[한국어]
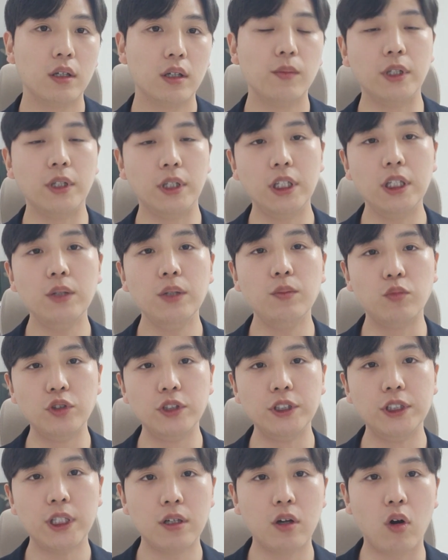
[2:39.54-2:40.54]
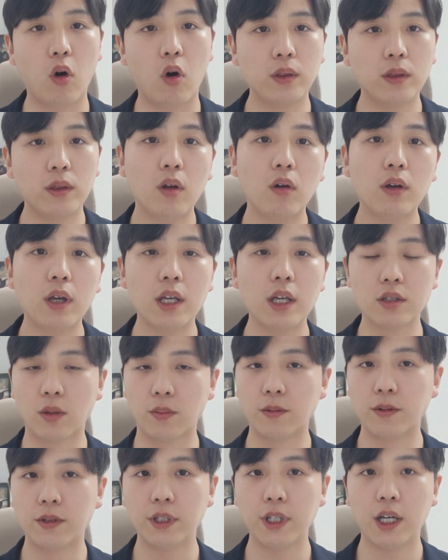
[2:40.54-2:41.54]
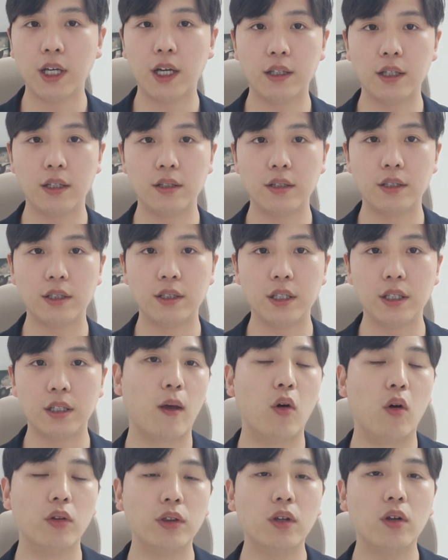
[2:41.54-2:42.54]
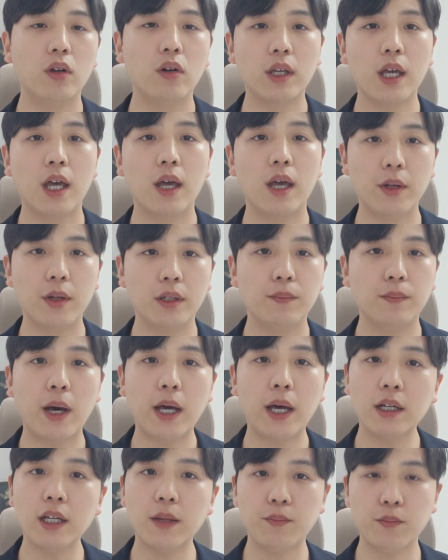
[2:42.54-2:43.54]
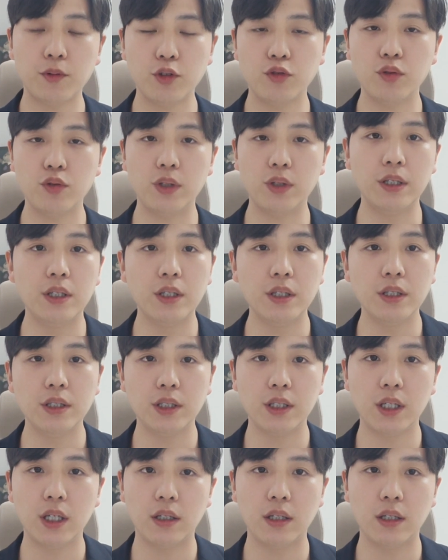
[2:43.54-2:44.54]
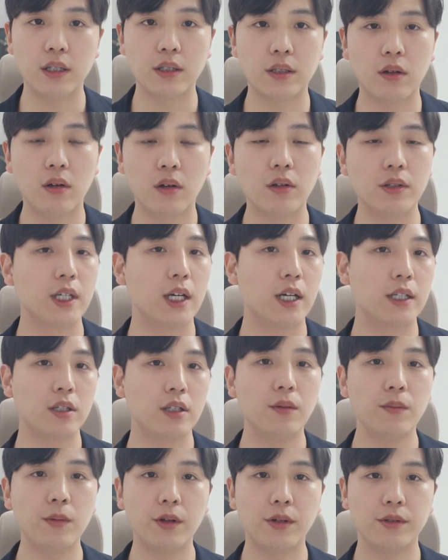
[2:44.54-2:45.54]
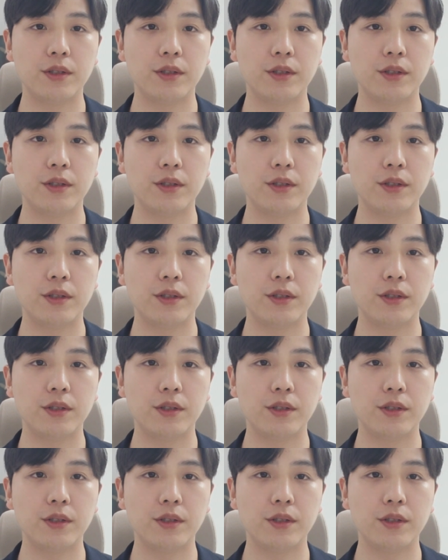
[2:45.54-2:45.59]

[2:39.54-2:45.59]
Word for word: 그러면 이 문제를 어떻게 접근해야 되는지 어떻게 하면 빠르게 풀 수 있는지에 대해서 제가 설명을